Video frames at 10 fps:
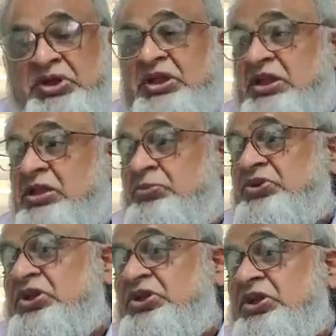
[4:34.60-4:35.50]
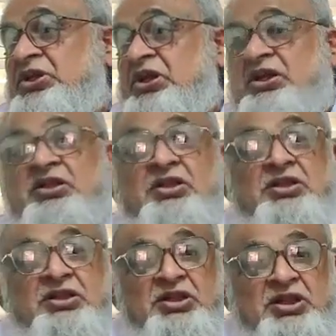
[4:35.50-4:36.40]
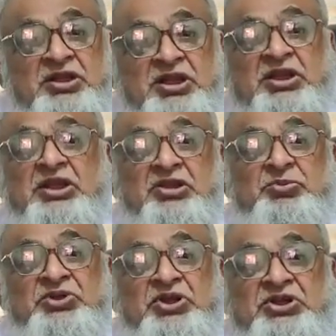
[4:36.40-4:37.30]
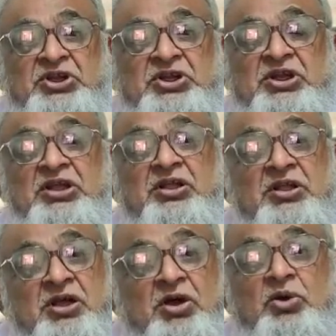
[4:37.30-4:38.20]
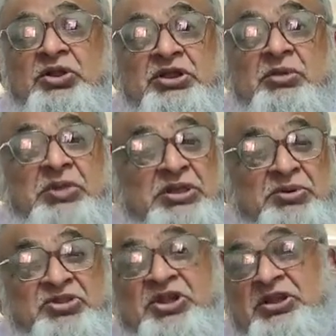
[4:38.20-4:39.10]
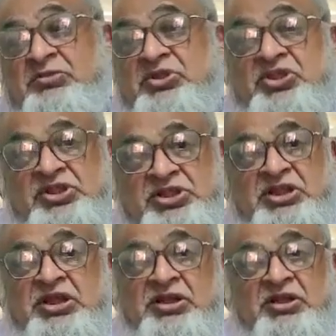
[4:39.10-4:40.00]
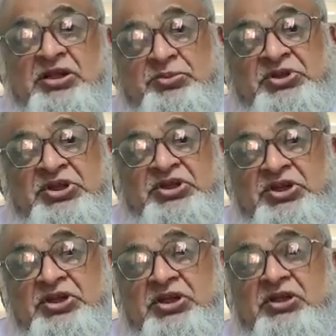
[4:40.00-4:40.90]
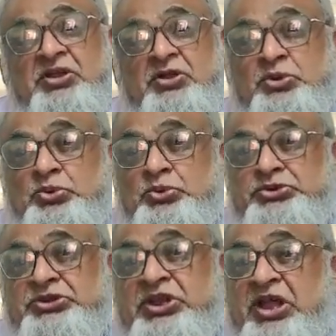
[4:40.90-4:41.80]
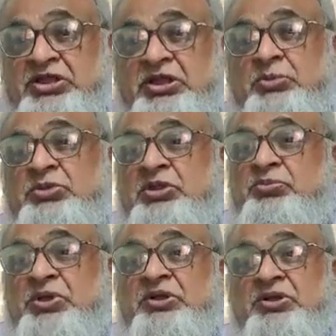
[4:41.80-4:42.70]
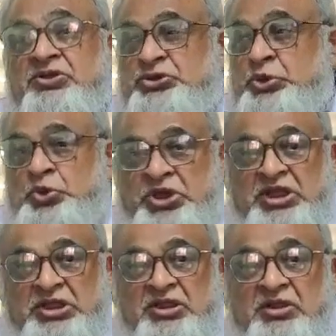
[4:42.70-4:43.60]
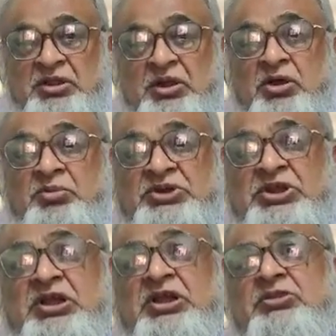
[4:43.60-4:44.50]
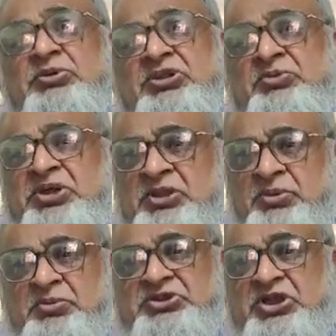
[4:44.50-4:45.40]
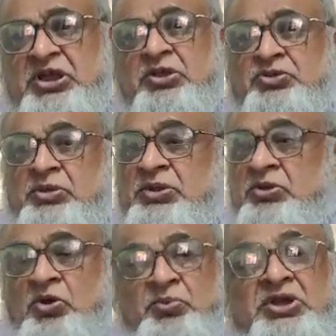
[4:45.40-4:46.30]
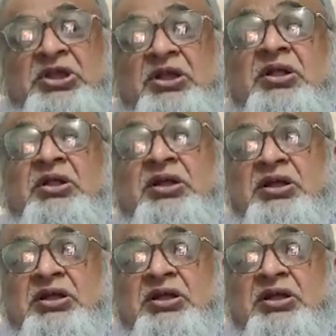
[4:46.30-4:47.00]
पढ़ने के लिए स्पेशल ट्रेनिंग है लिखने के लिए स्पेशल ट्रेनिंग है और इनके मैथमेटिक्स के लिए भी स्किल्स के लिए स्पेशल ट्रेनिंग है तो उस लिहाज से हमने इसमें शुरू किए थे और माशाला इसमें सभी किस्म के बच्चे आ रहे हैं उसके बाद गवर्नमेंट के